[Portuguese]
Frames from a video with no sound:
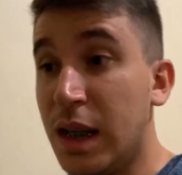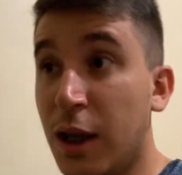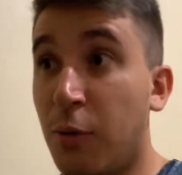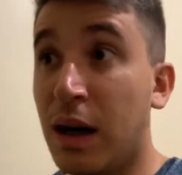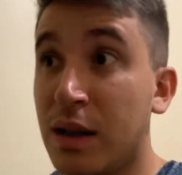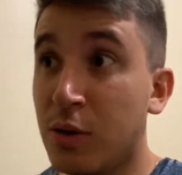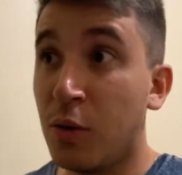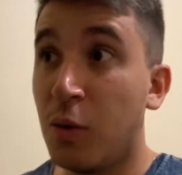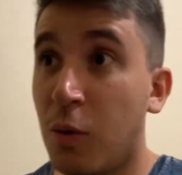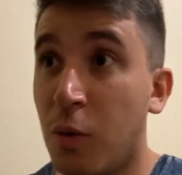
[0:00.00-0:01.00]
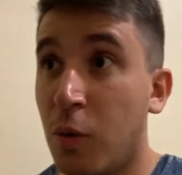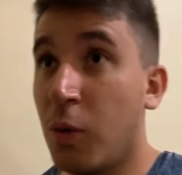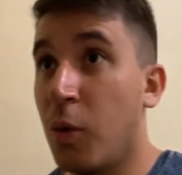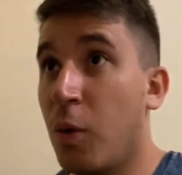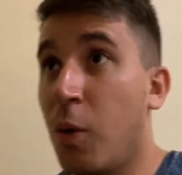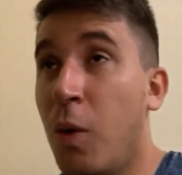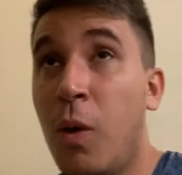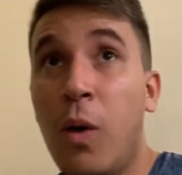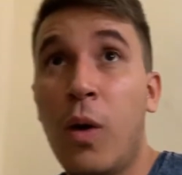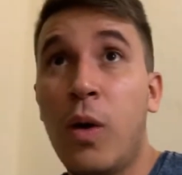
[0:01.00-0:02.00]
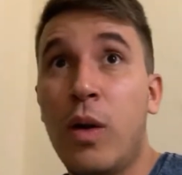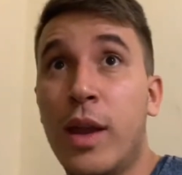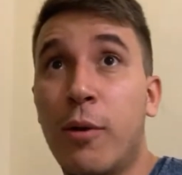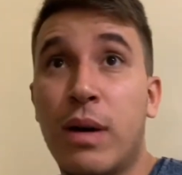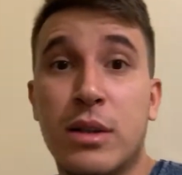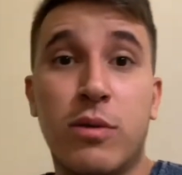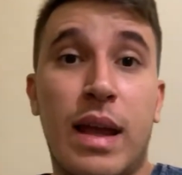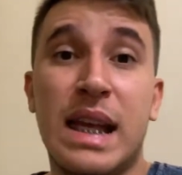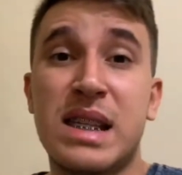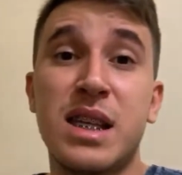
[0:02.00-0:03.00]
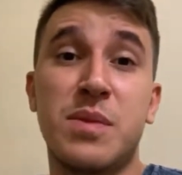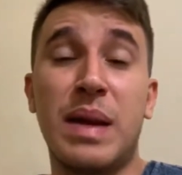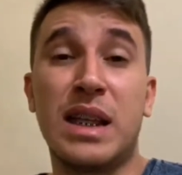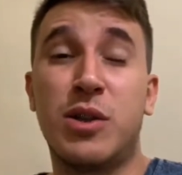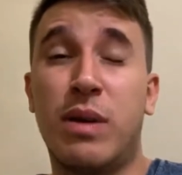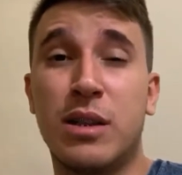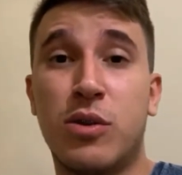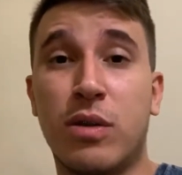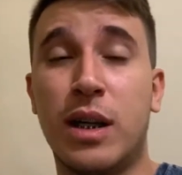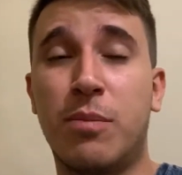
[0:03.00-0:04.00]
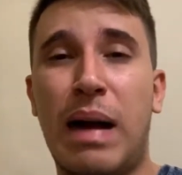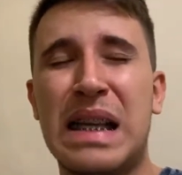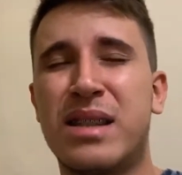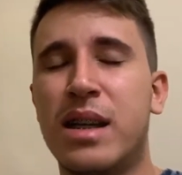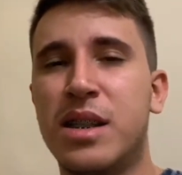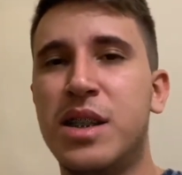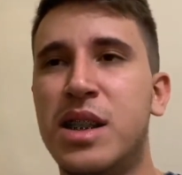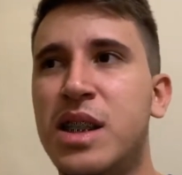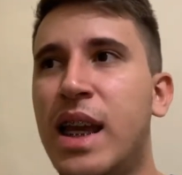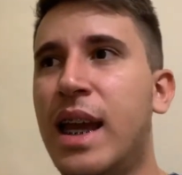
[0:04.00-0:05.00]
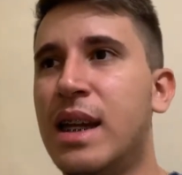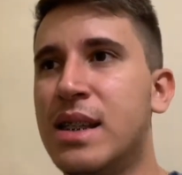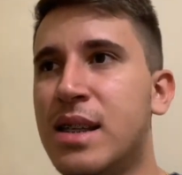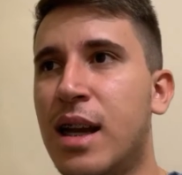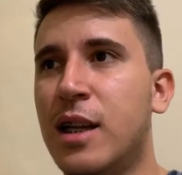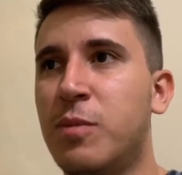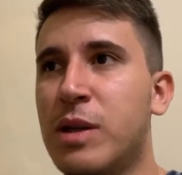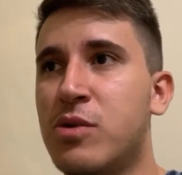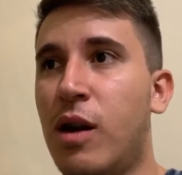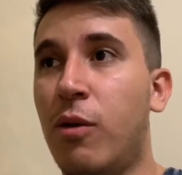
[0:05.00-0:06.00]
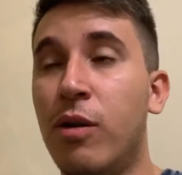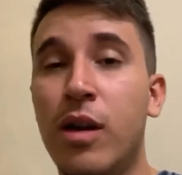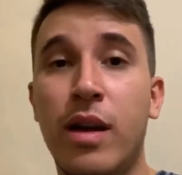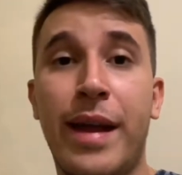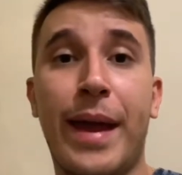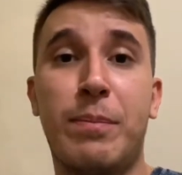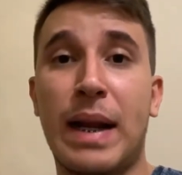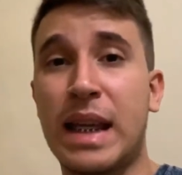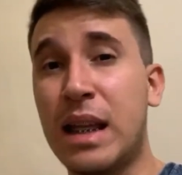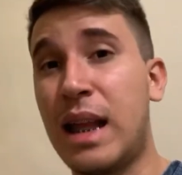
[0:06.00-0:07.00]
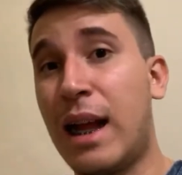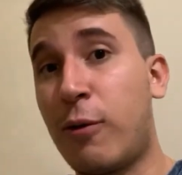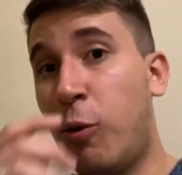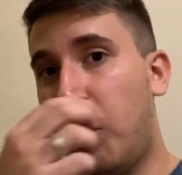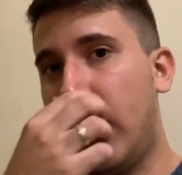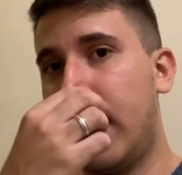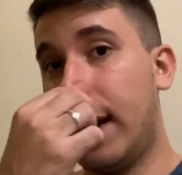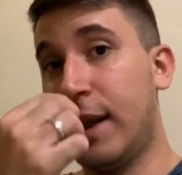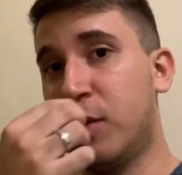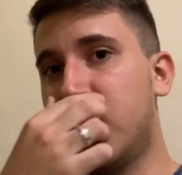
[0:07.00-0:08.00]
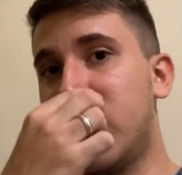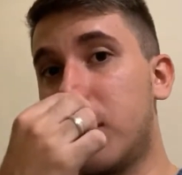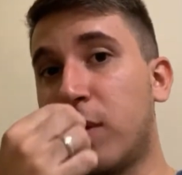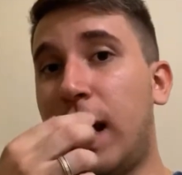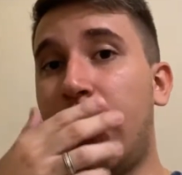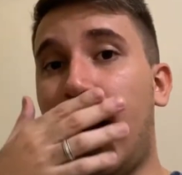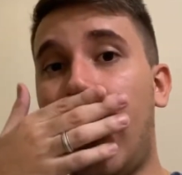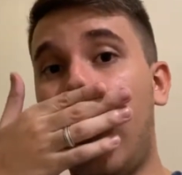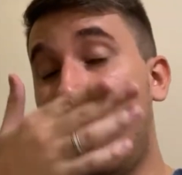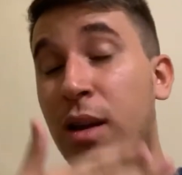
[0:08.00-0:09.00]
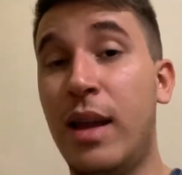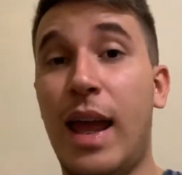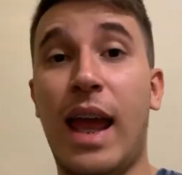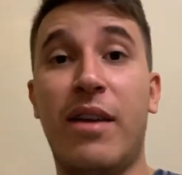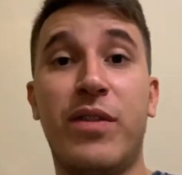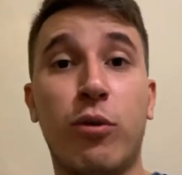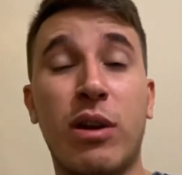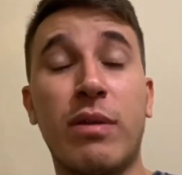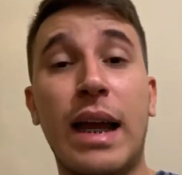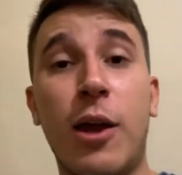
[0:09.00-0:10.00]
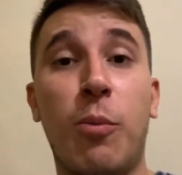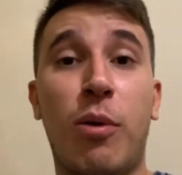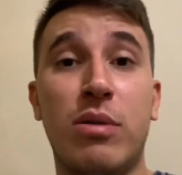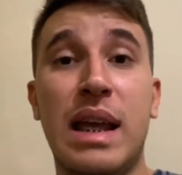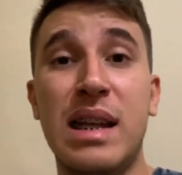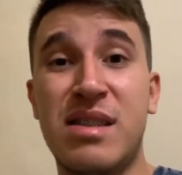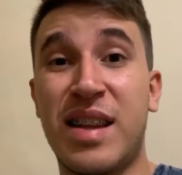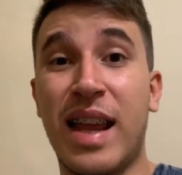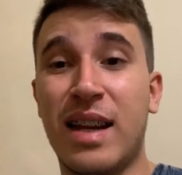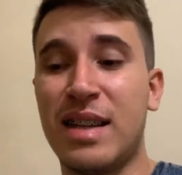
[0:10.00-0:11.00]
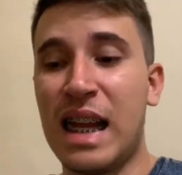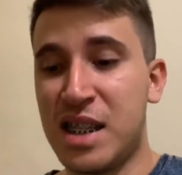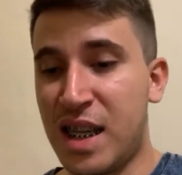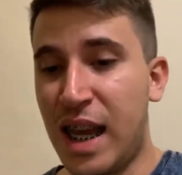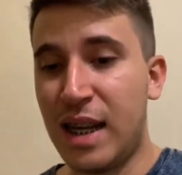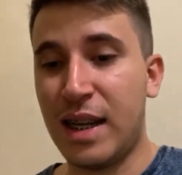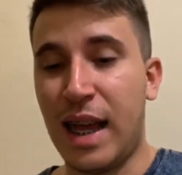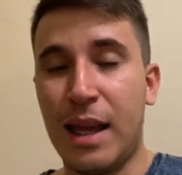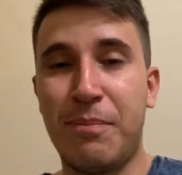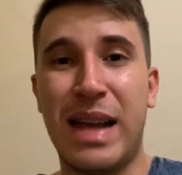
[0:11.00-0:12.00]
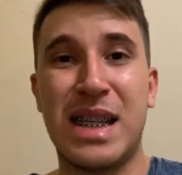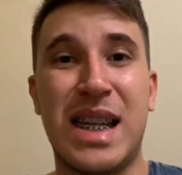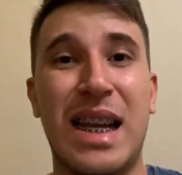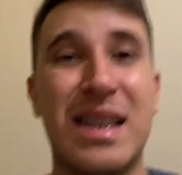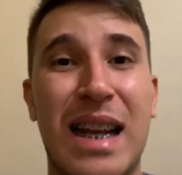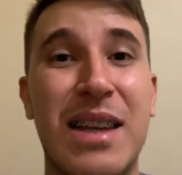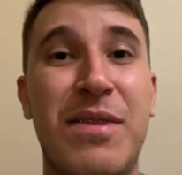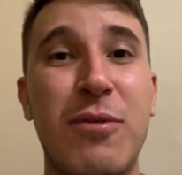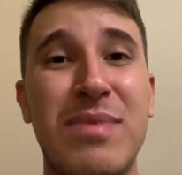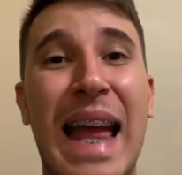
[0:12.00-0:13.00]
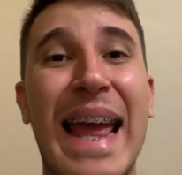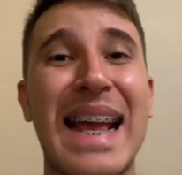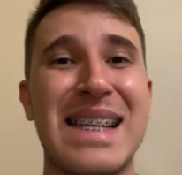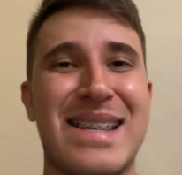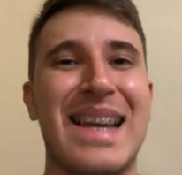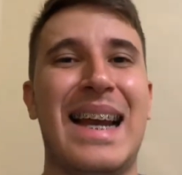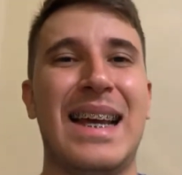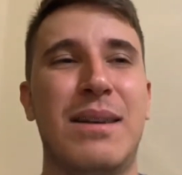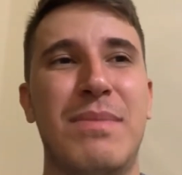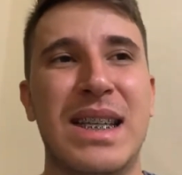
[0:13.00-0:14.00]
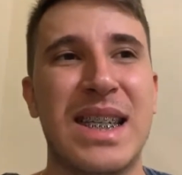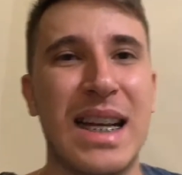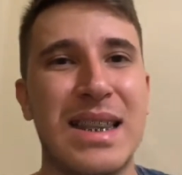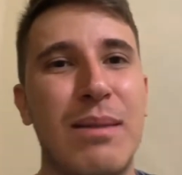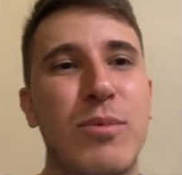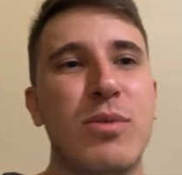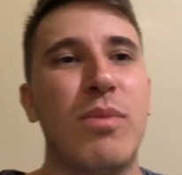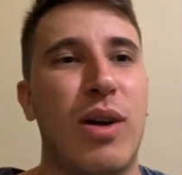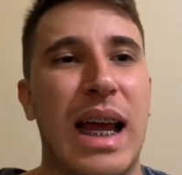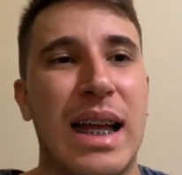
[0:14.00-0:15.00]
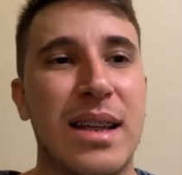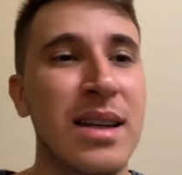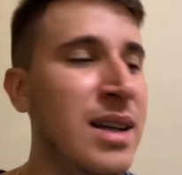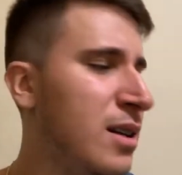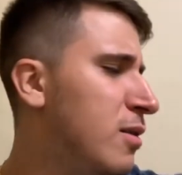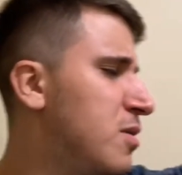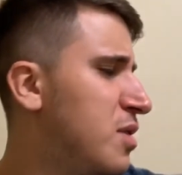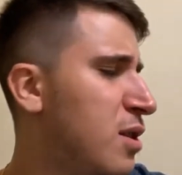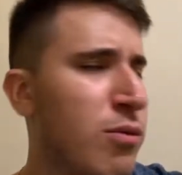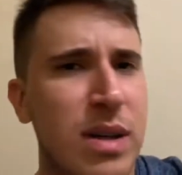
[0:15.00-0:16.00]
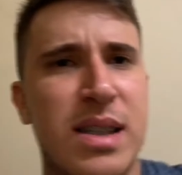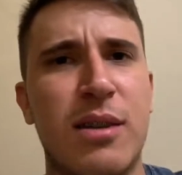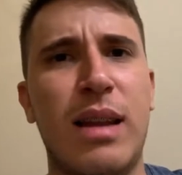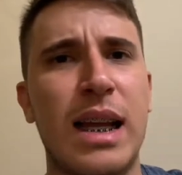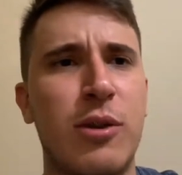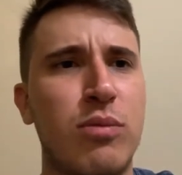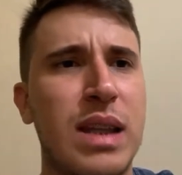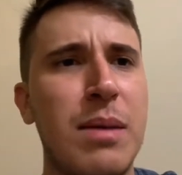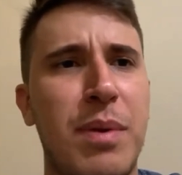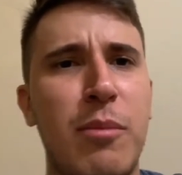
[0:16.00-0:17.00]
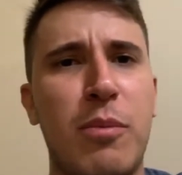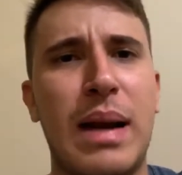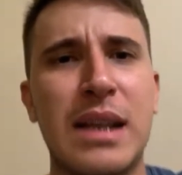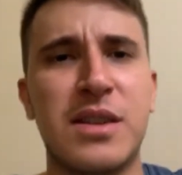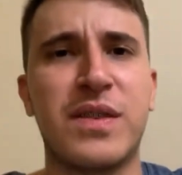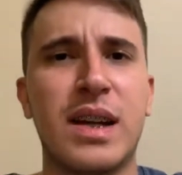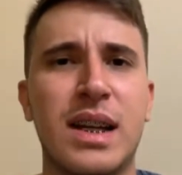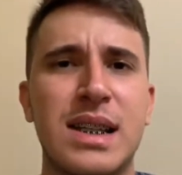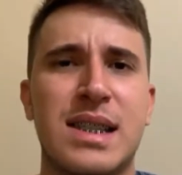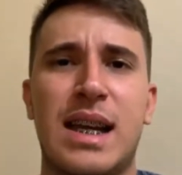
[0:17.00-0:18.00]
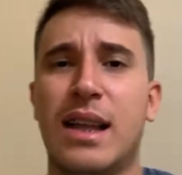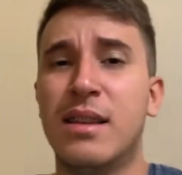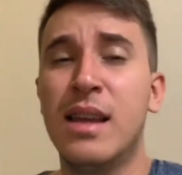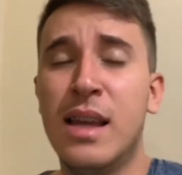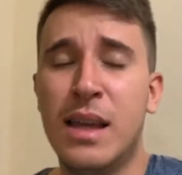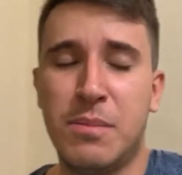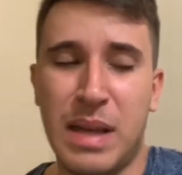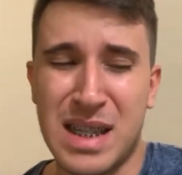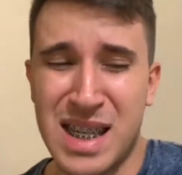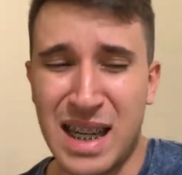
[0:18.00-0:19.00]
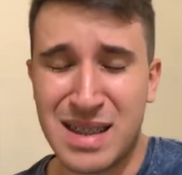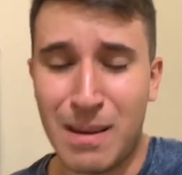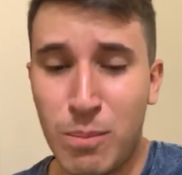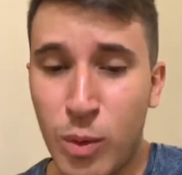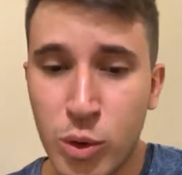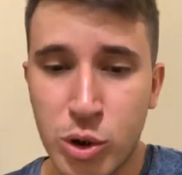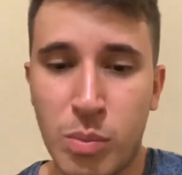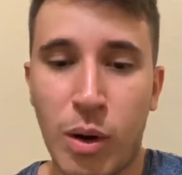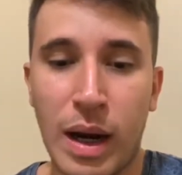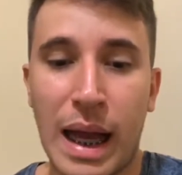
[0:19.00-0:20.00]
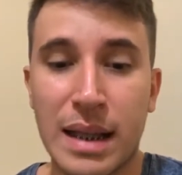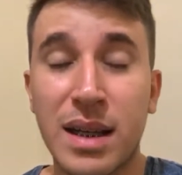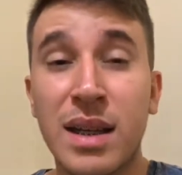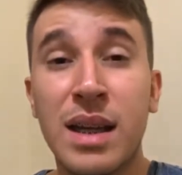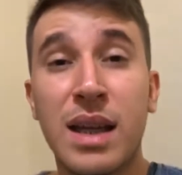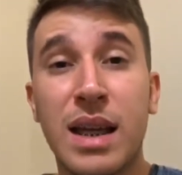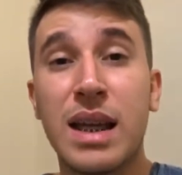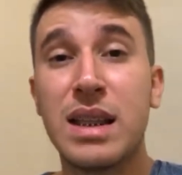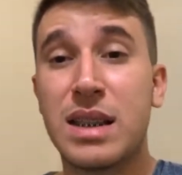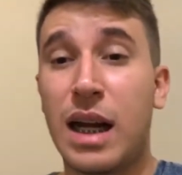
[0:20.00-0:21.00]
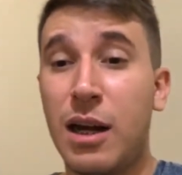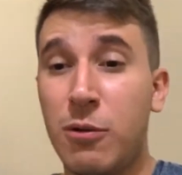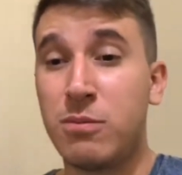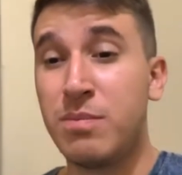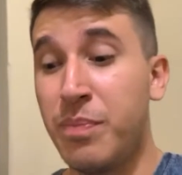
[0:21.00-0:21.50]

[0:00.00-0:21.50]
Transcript: eu ando eu ando recentemente eu ando jogando bastante de Shelly, certo, pessoal? É, para quem tá acompanhando aí os vídeos no canal, é, viu que eu ganhei o poder estrela da Shelly, né? Minha Shelly tá nível 10, galera. Minha Shelly tá muito bolada. Nossa, eu seguro esse celular aqui um tempinho, meu braço já fica cansado. Minha Shelly tá muito bolada. Então,